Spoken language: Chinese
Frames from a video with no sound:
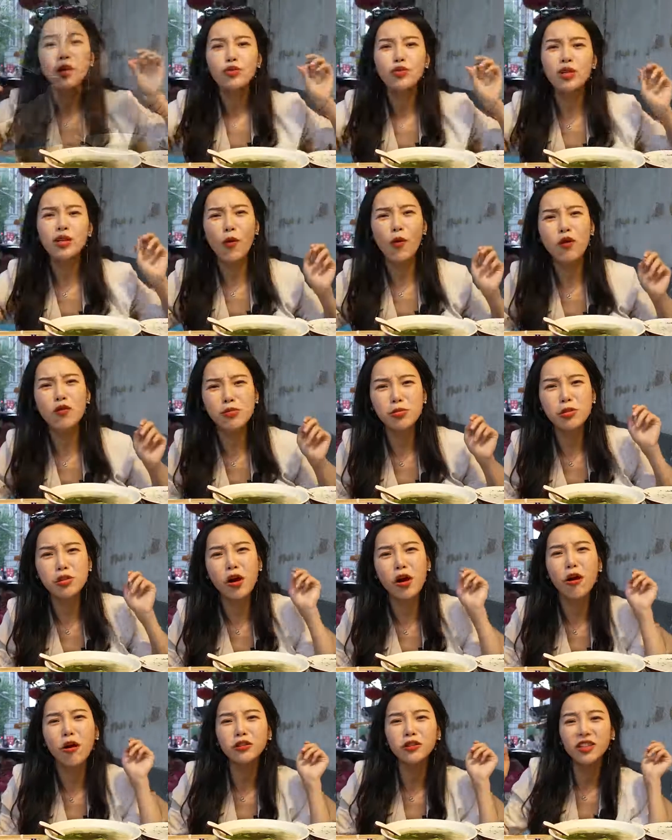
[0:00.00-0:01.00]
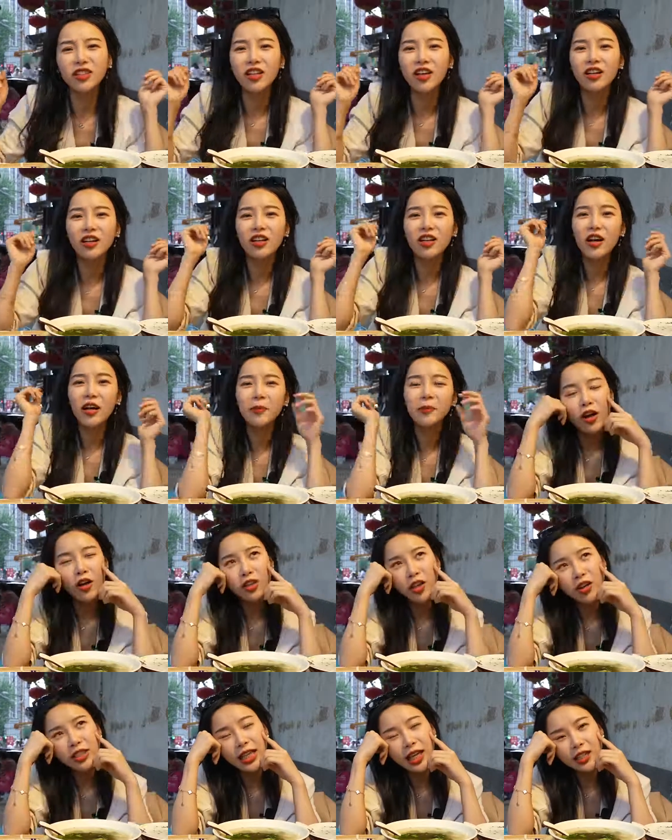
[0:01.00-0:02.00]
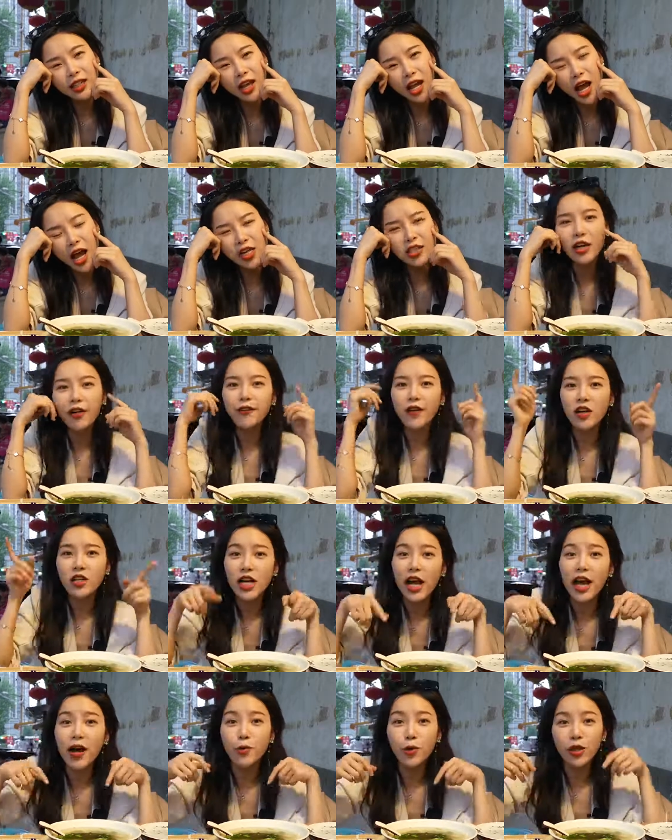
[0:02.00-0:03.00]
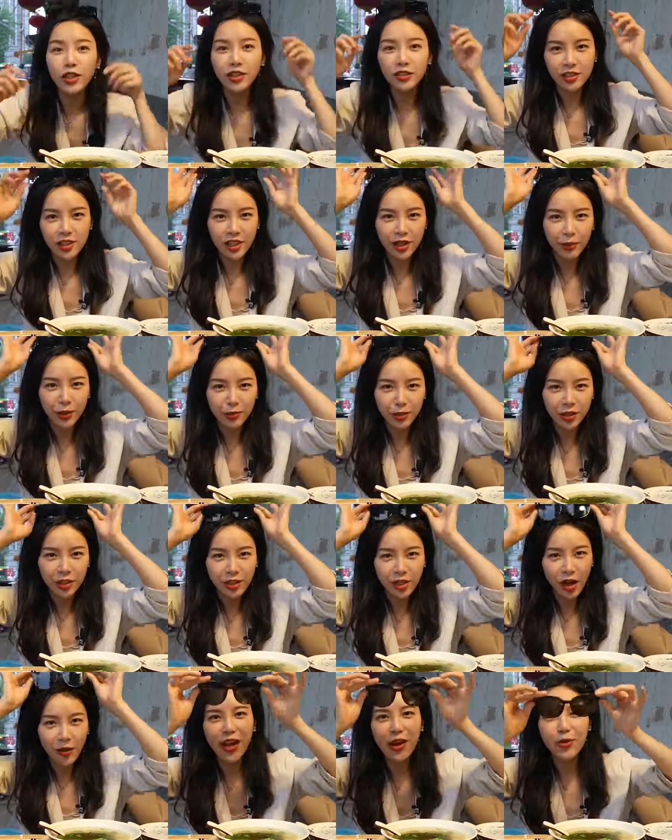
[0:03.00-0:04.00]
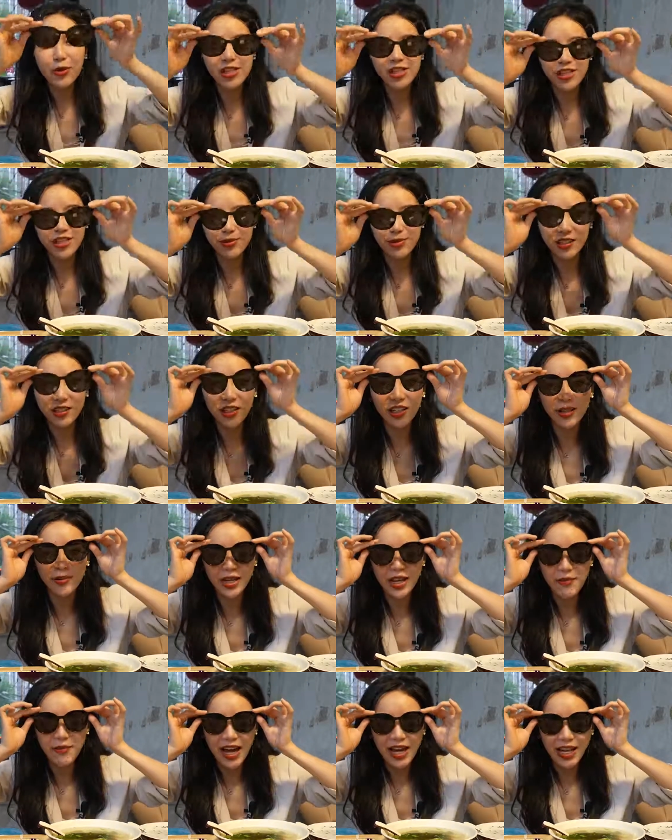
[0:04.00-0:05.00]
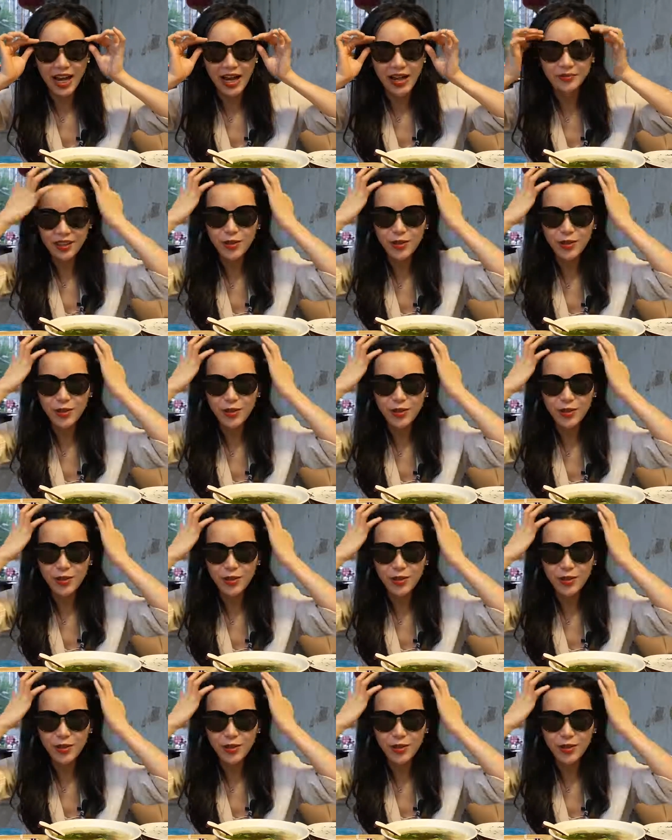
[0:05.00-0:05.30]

对阳光是不是超级强烈啊？然后到夏天啊，像防晒啊、墨镜这些必不可少。哎，我这是不是特别百搭？